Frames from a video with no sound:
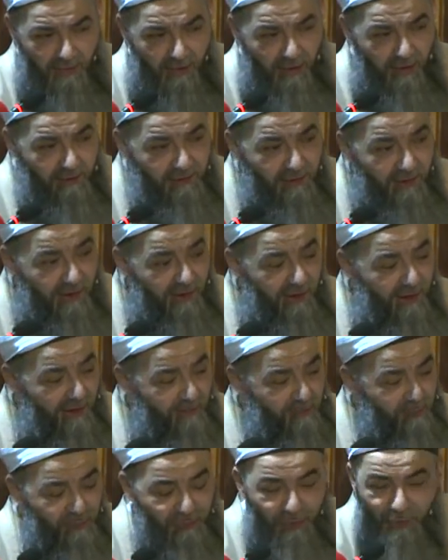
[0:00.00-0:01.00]

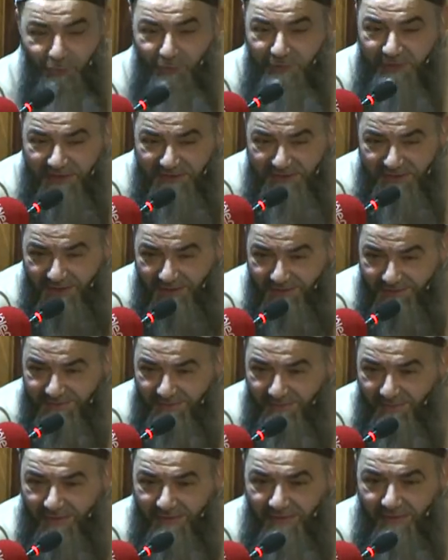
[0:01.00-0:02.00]
Ana bu da diyor ne diyecek
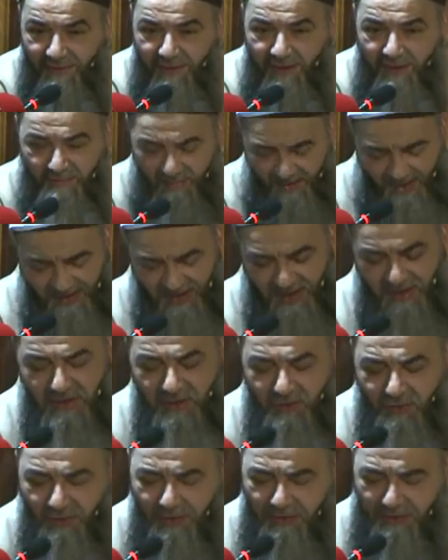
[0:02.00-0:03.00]
acaba der. Ben
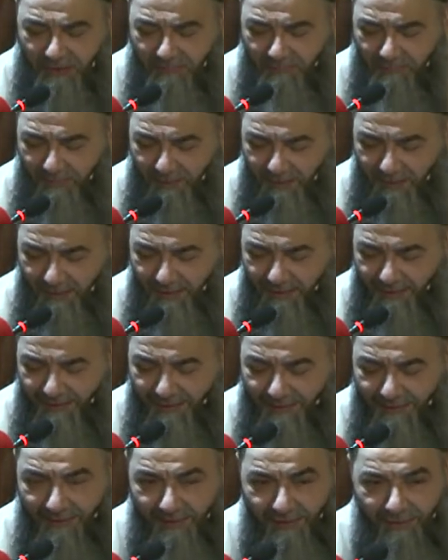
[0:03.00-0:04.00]
50 kıldım.
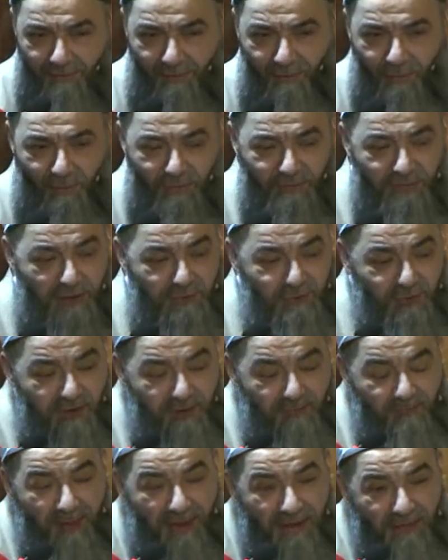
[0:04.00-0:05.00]
Ondan
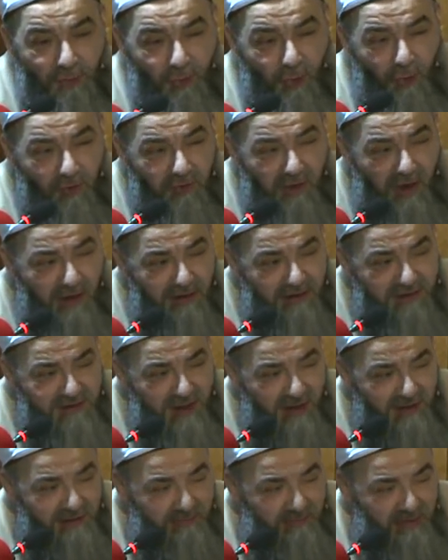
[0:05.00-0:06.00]
sonra ben diyor
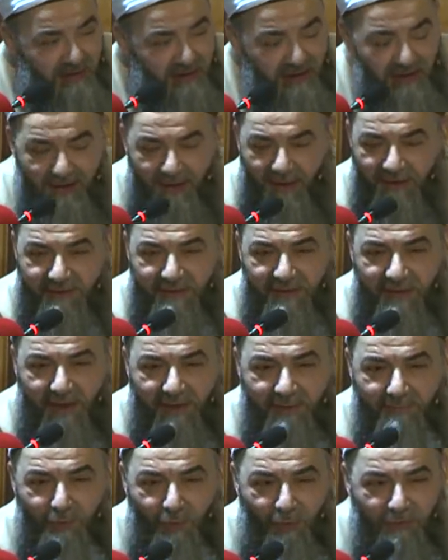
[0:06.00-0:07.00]
kalkacaktım iki rekat
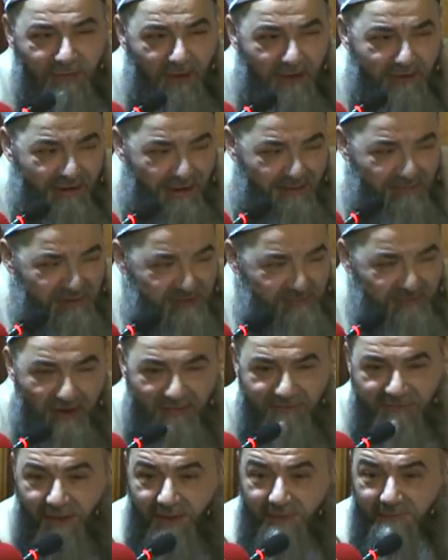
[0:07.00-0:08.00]
kılarım, yoldan gelmişim
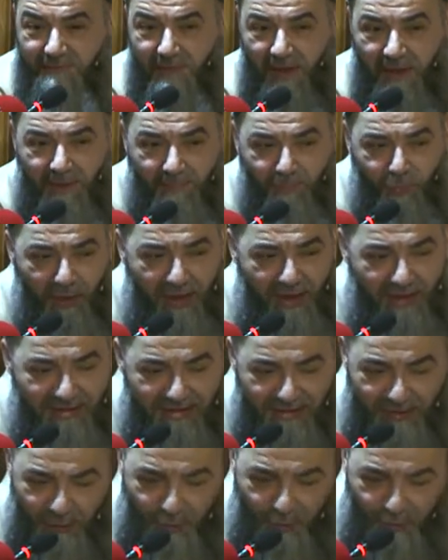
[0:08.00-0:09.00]
yatarım. Bu
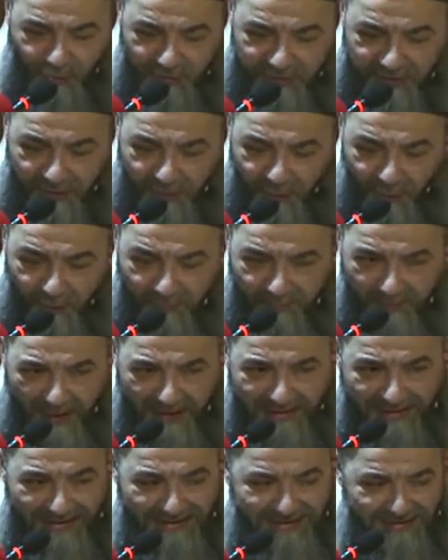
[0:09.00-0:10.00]
elliyi duyunca diyorum
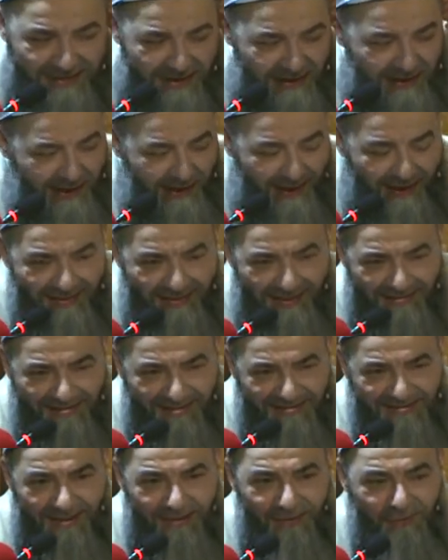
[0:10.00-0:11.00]
ben hiç hayat
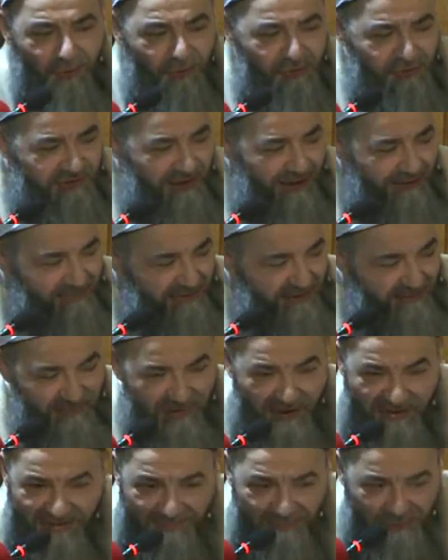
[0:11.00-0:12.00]
eseri göstermeyeyim
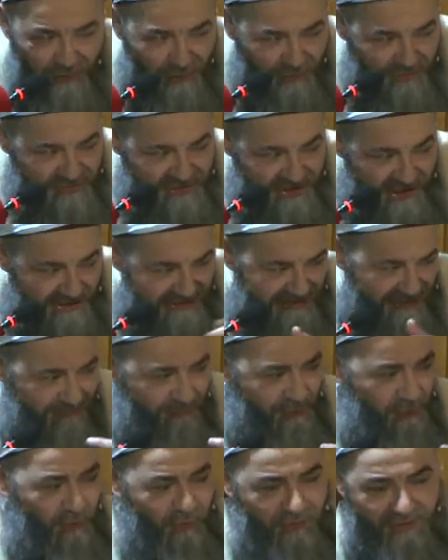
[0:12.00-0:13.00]
dedim diyor.
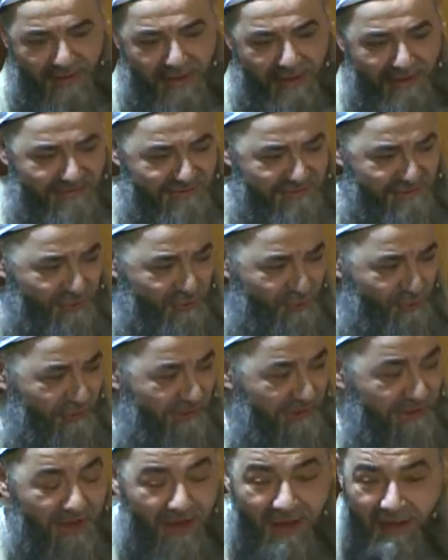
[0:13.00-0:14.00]
Çektim diyor yani. Çünkü
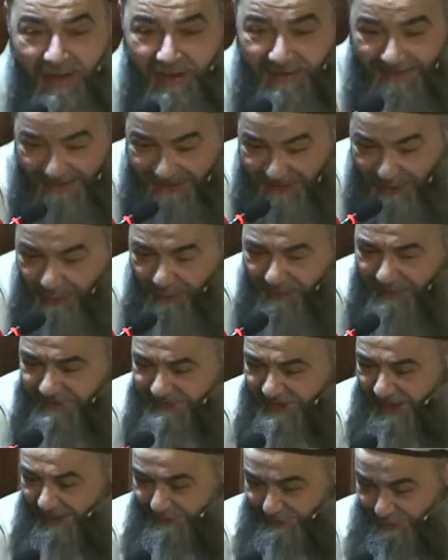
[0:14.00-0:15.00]
neden? Rezil
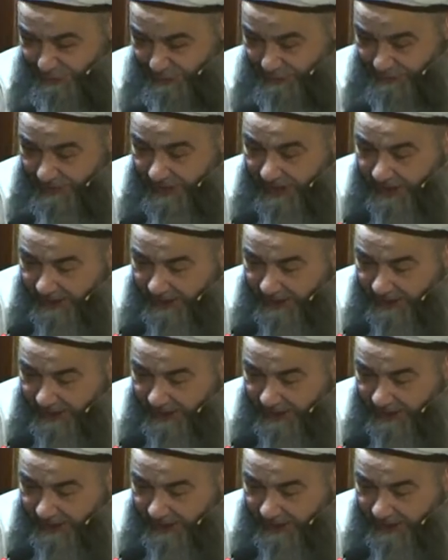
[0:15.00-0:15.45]
olacağız diyor.